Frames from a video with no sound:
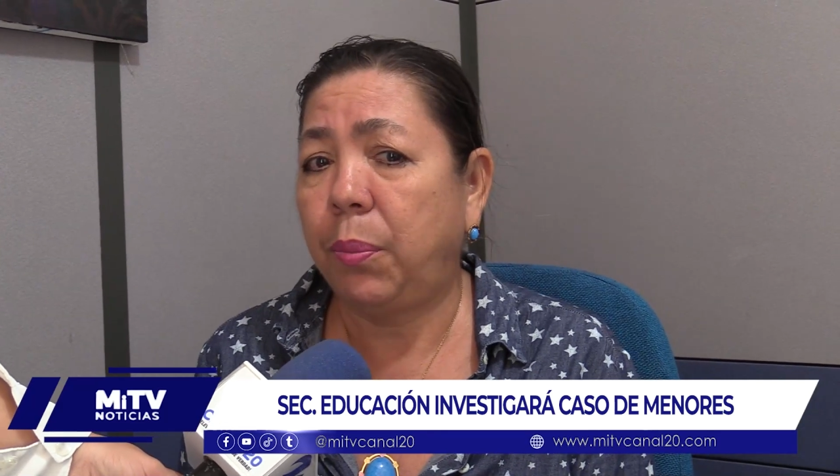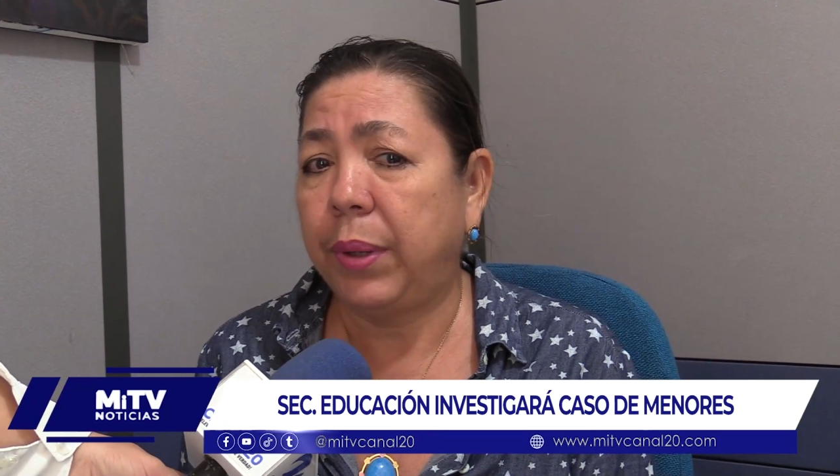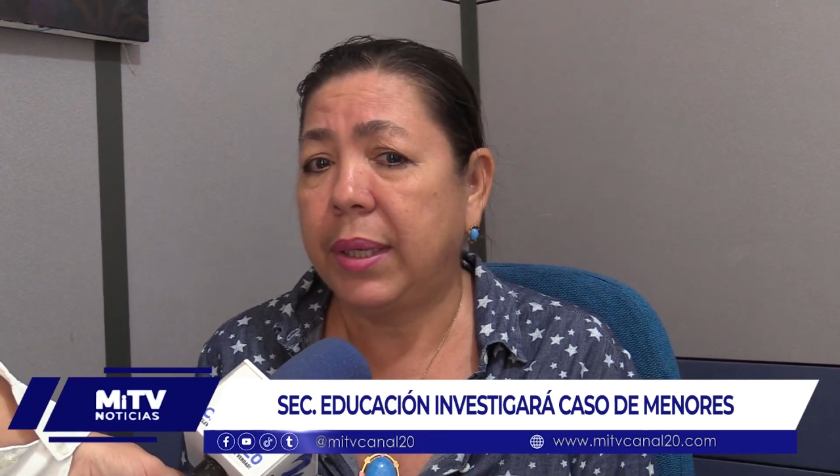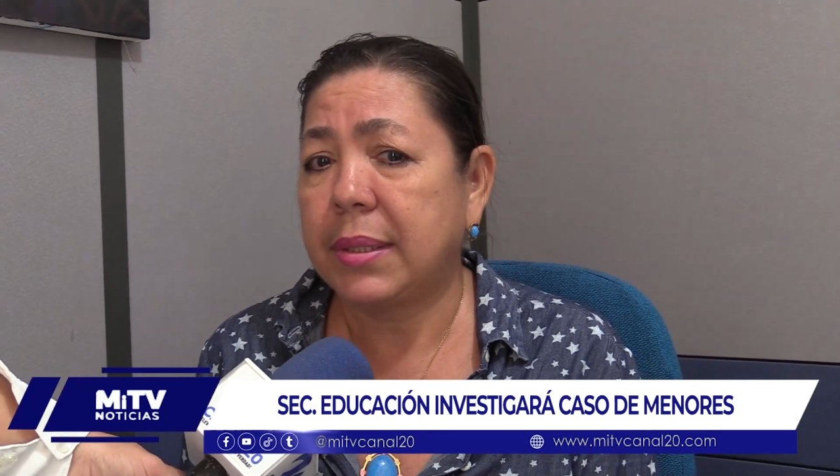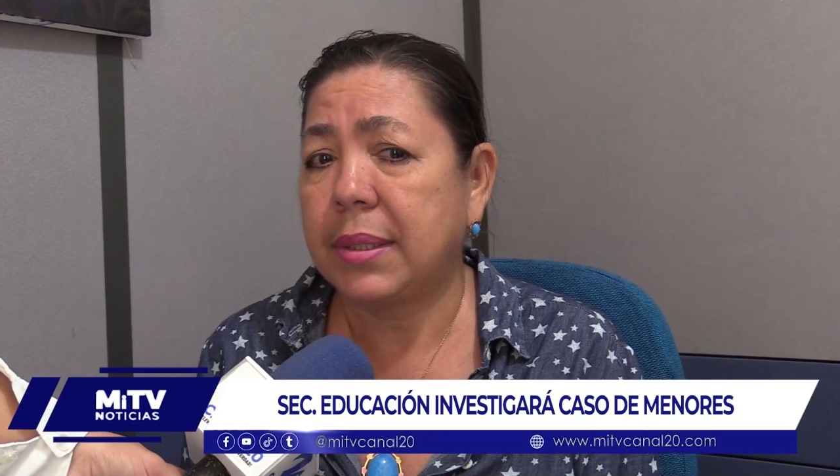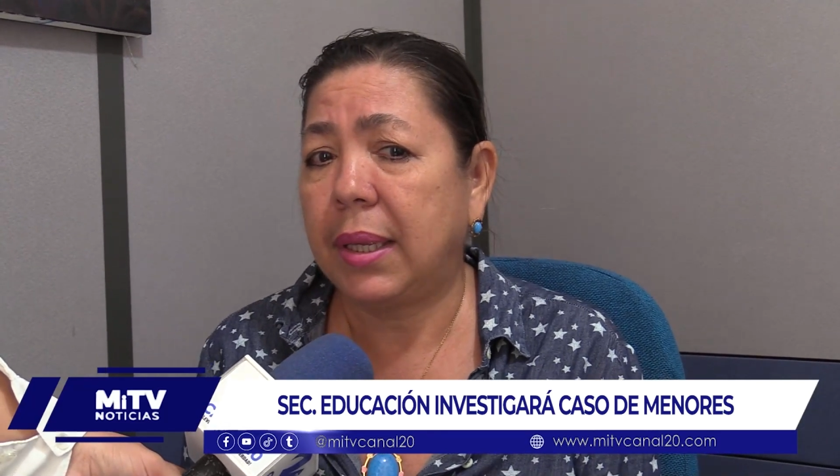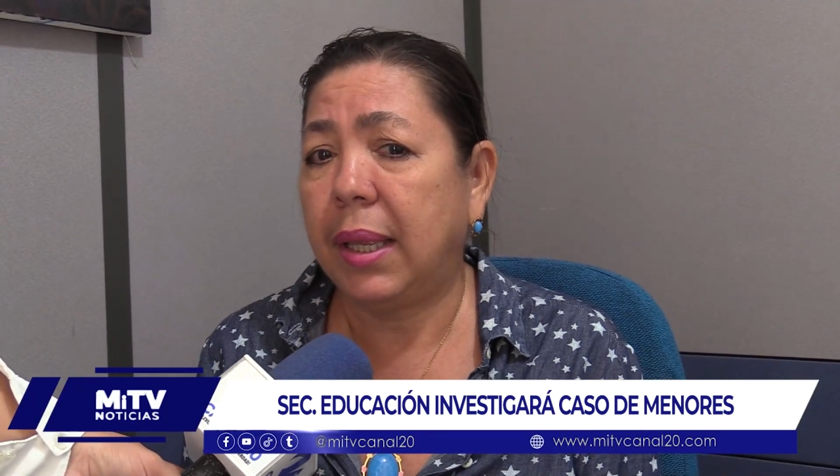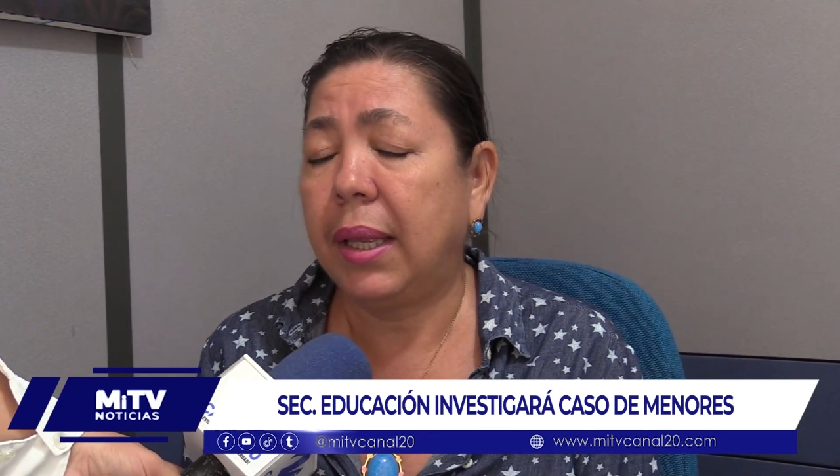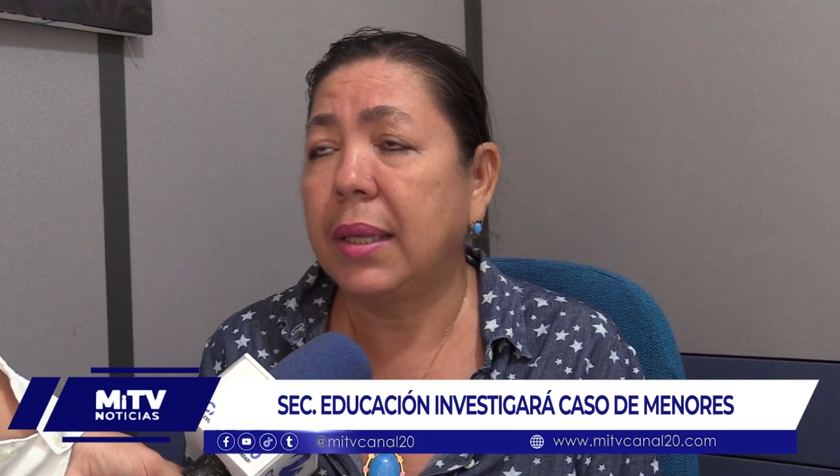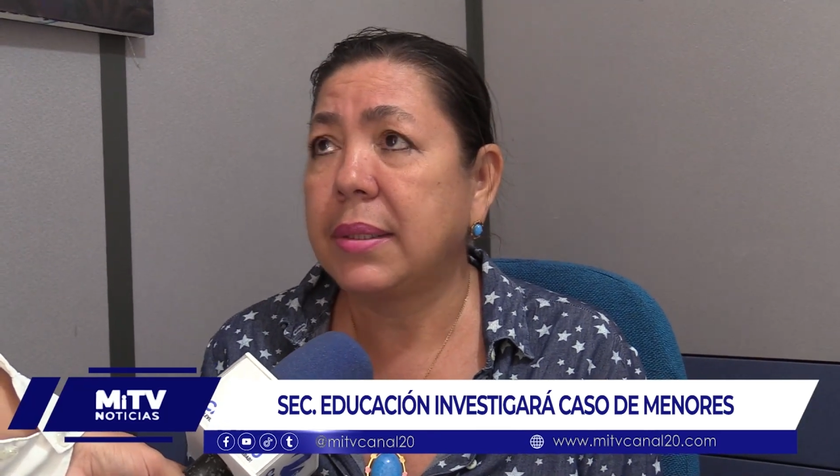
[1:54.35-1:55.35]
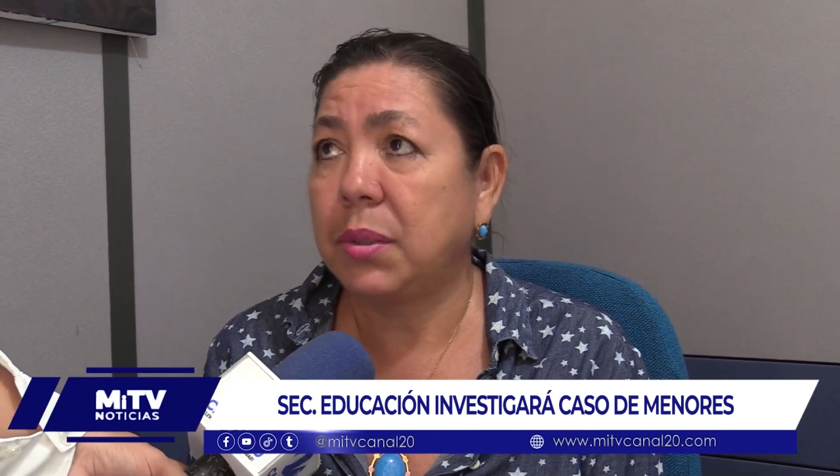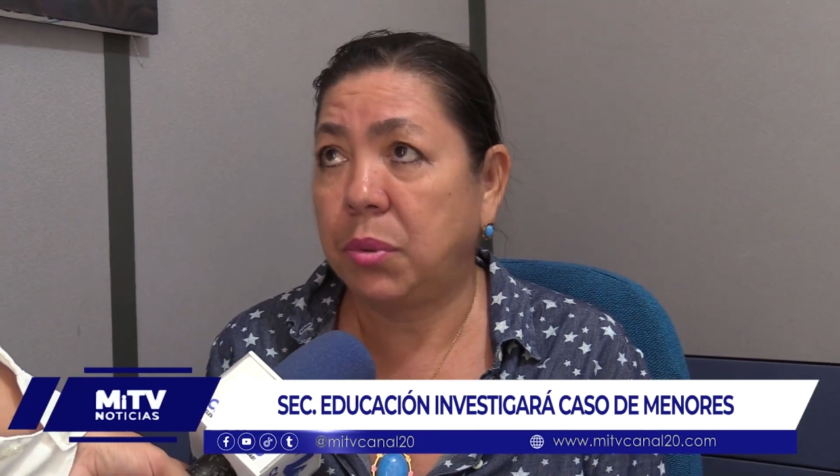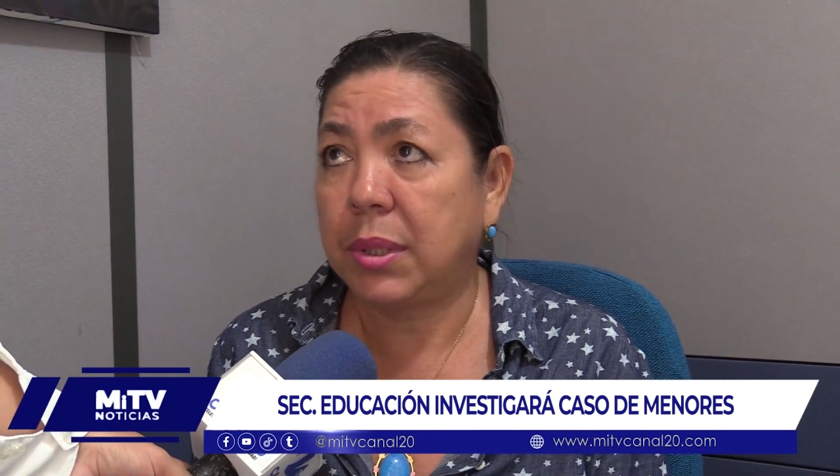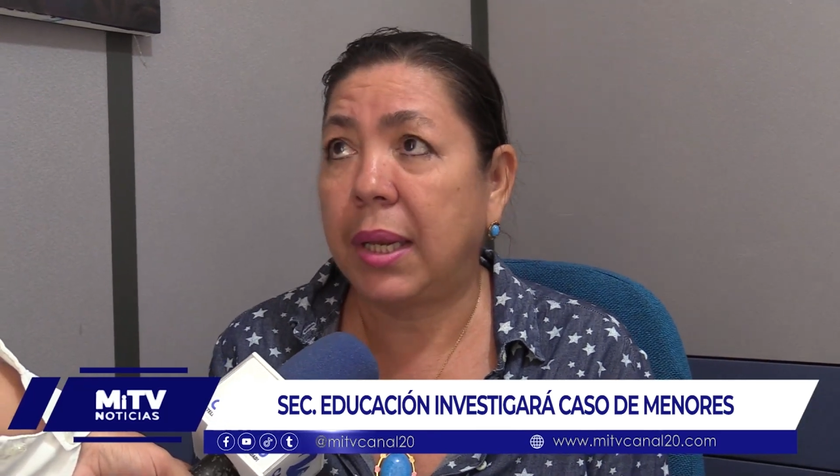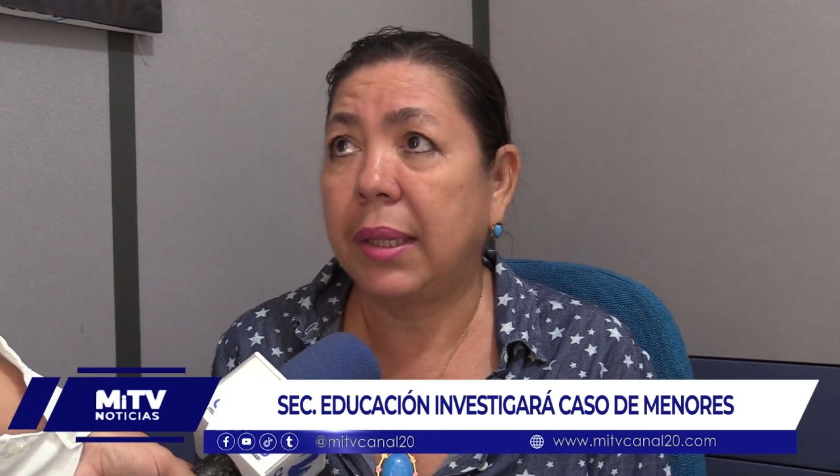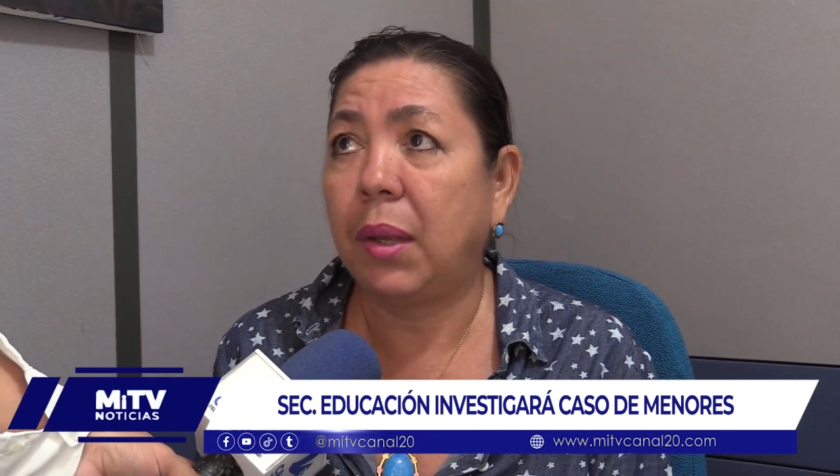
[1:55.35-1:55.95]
pues eh, se susane.